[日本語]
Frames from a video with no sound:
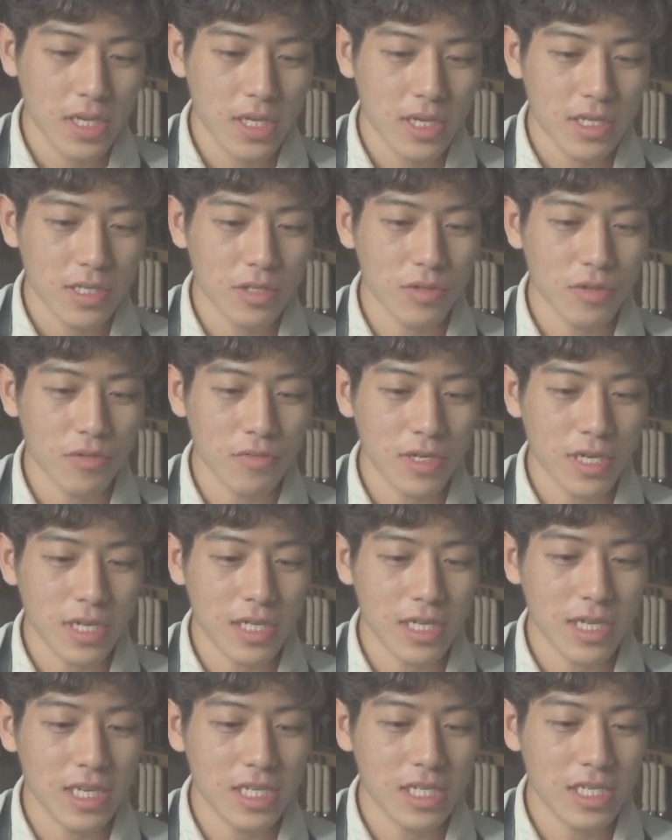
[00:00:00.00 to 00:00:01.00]
その
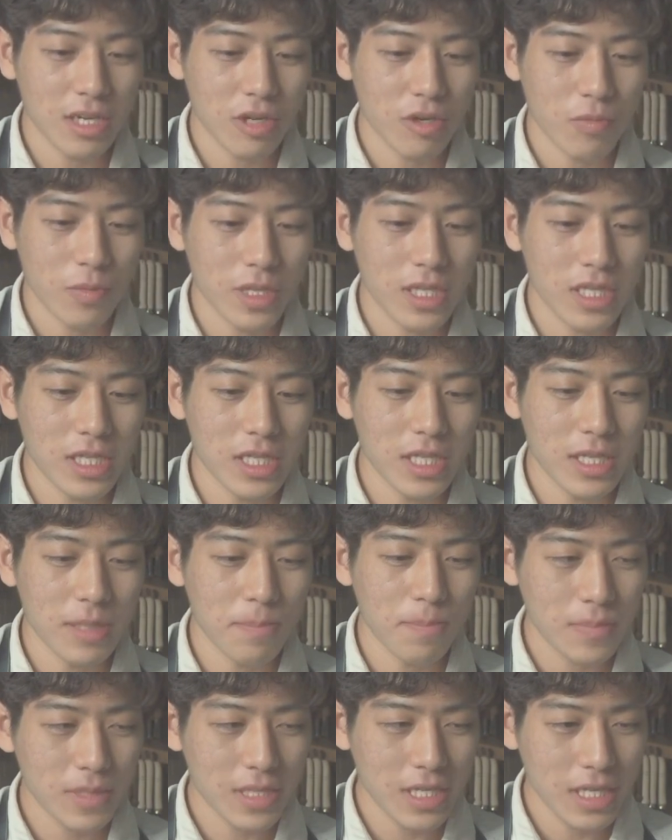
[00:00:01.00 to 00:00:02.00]
フラテッリ・ジャコメッティ
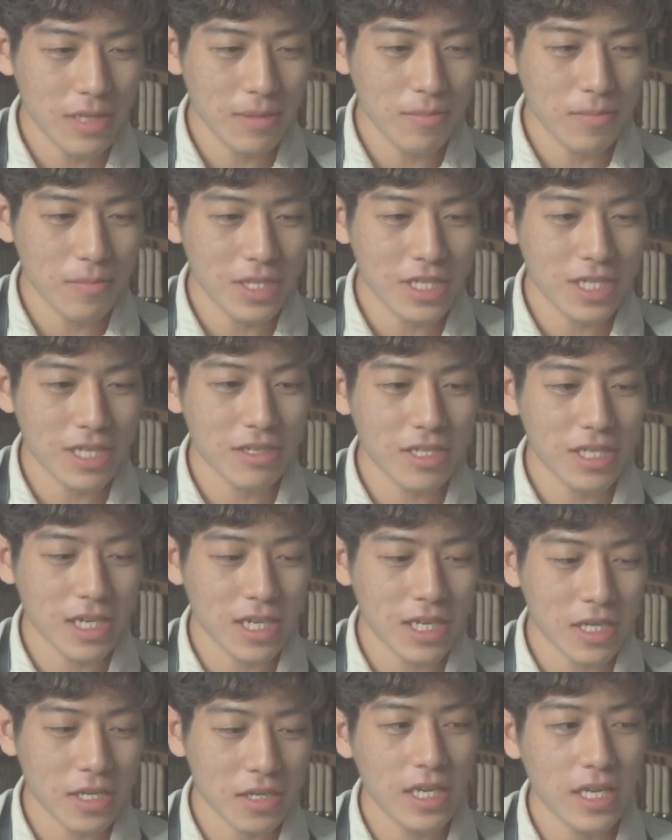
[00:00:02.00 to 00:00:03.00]
にめちゃく
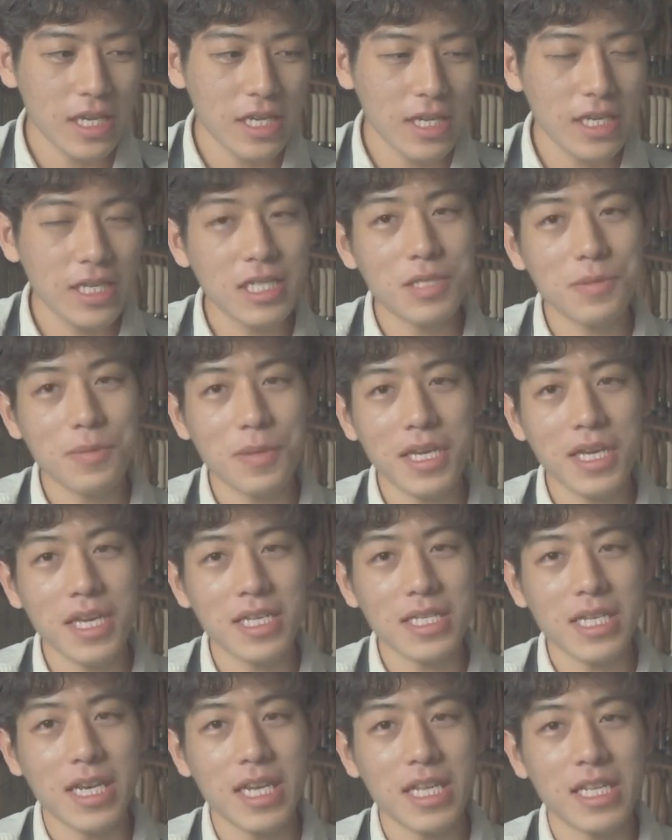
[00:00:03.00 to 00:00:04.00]
ちゃインスパイア
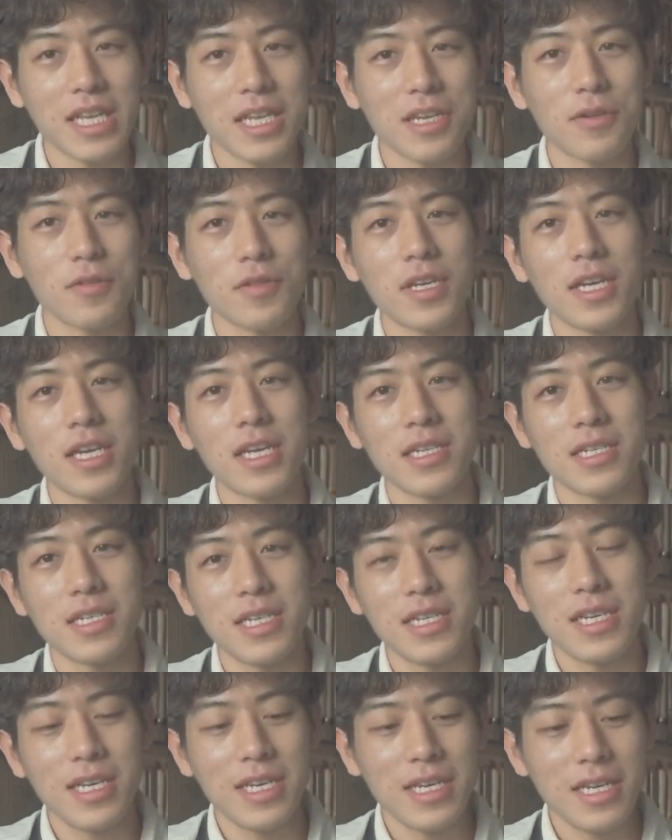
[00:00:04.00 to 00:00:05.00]
されたような
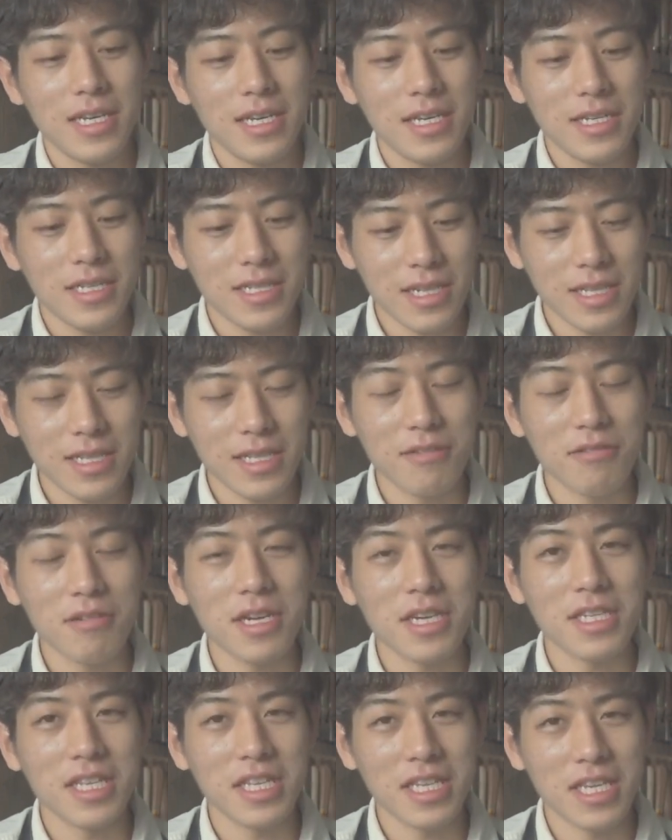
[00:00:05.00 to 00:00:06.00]
サンダル
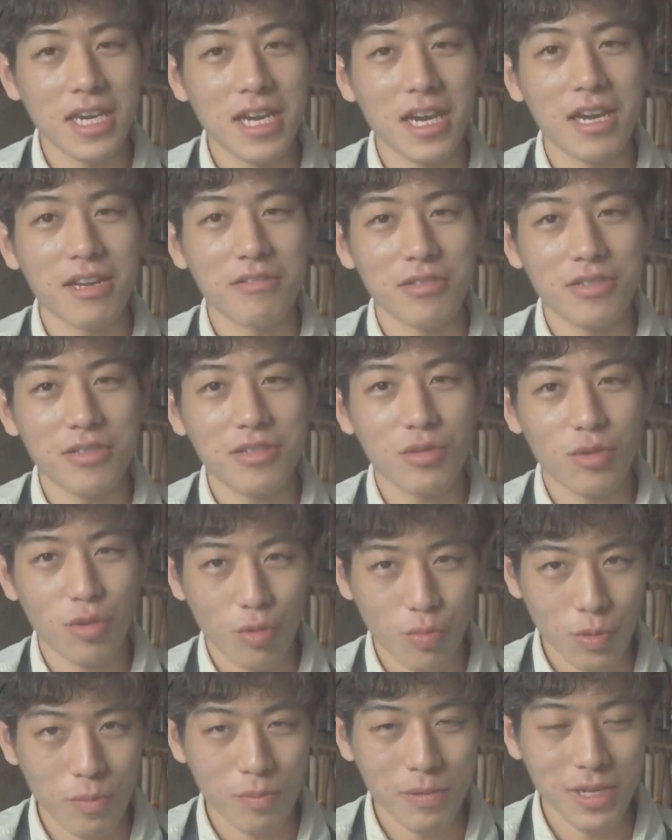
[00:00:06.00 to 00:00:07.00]
が出来上がると
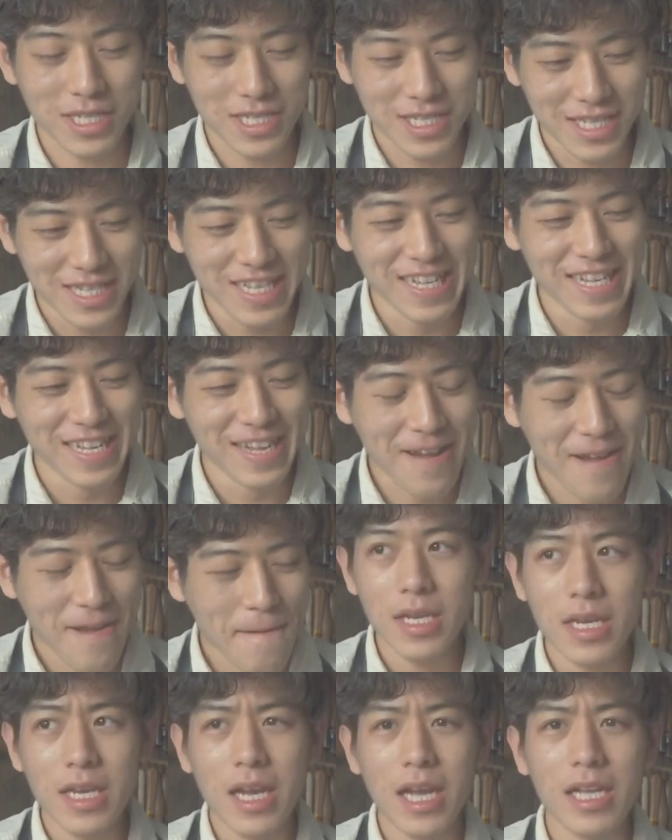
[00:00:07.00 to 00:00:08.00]
思います。
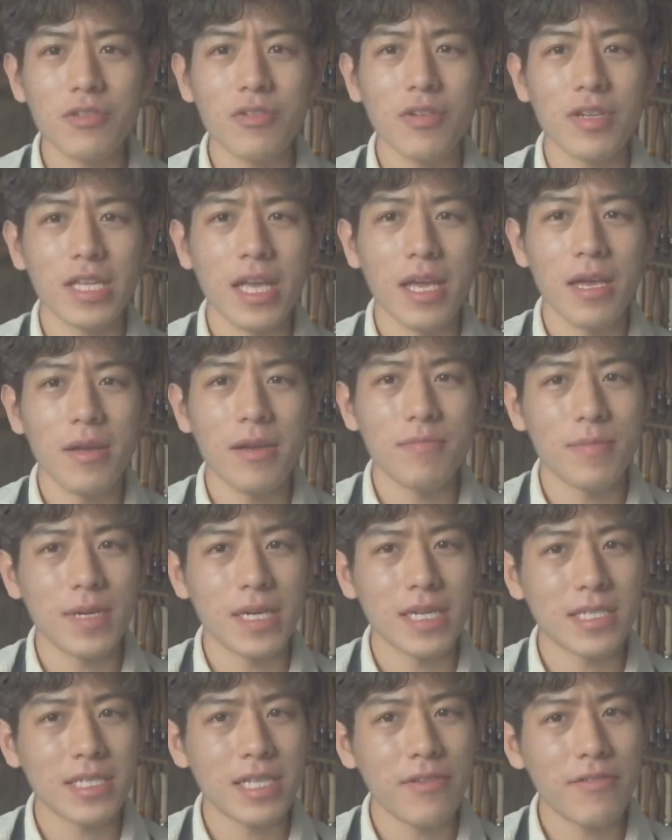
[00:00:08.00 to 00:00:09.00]
あとはね、
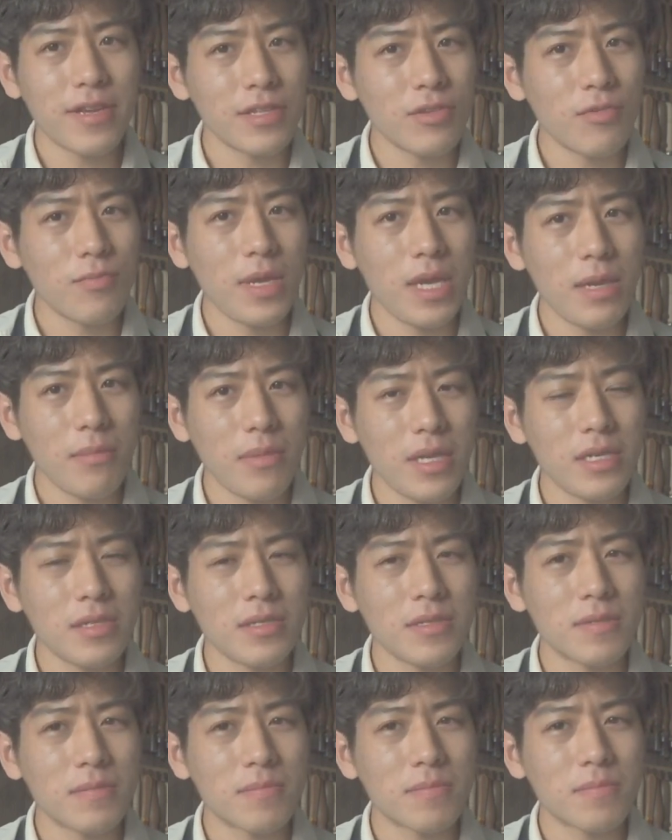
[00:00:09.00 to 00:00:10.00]
まあ、
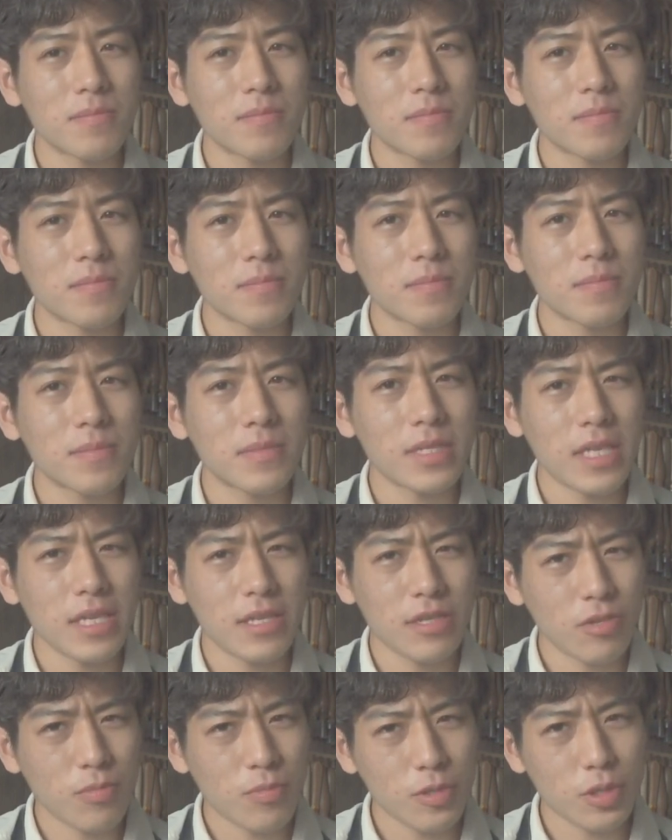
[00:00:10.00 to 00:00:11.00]
ステファノ・ベーメルって
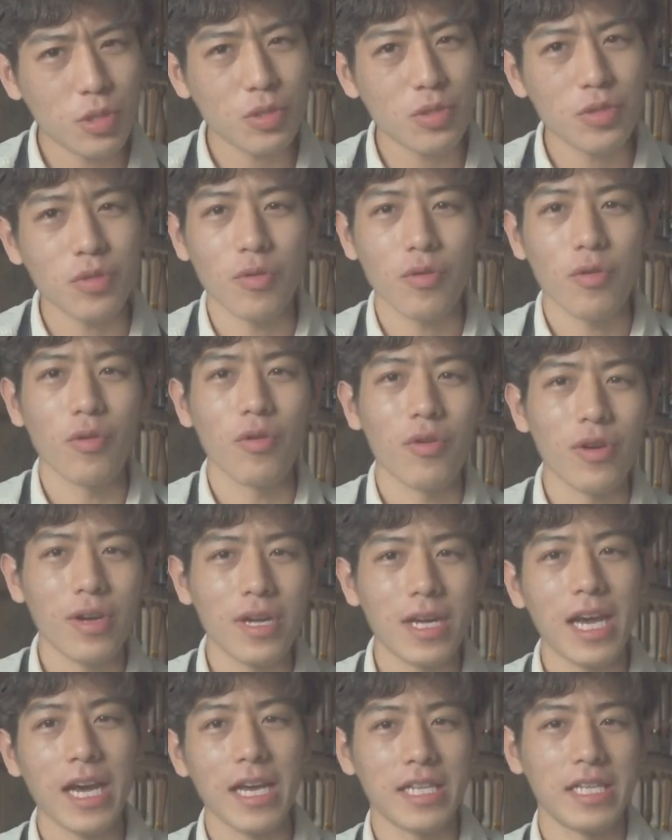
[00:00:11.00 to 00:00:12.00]
いうのもちょっとこ
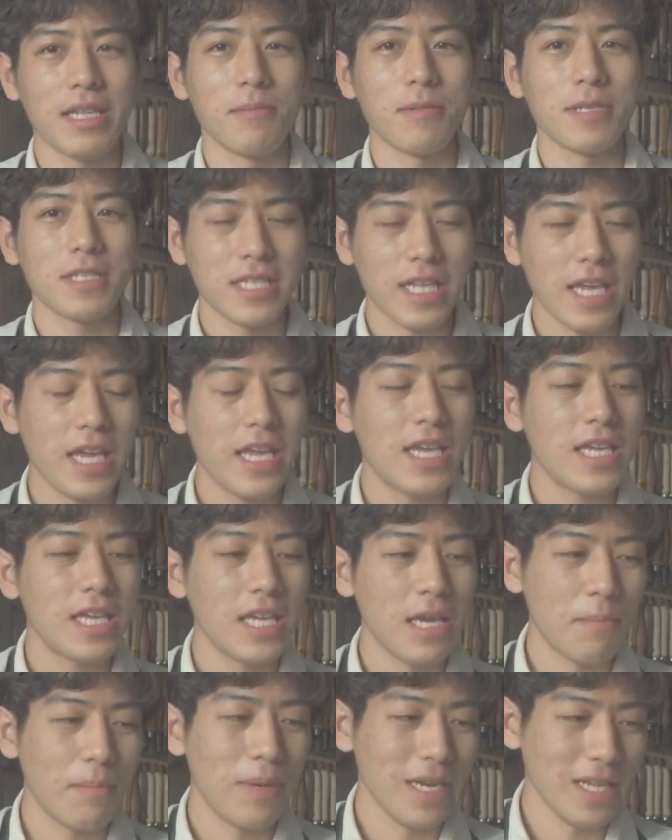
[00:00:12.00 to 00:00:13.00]
う入ってますね。
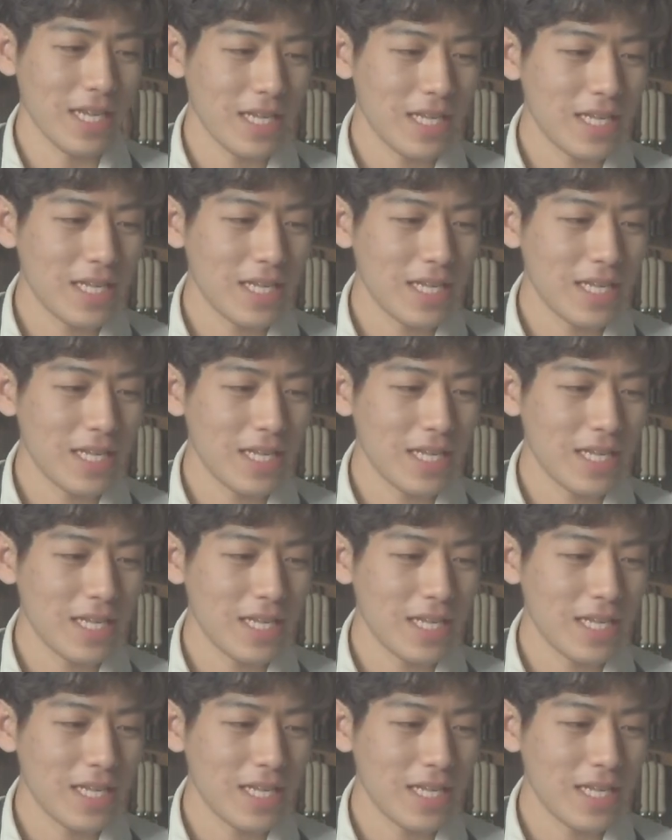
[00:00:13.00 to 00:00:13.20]
やっぱり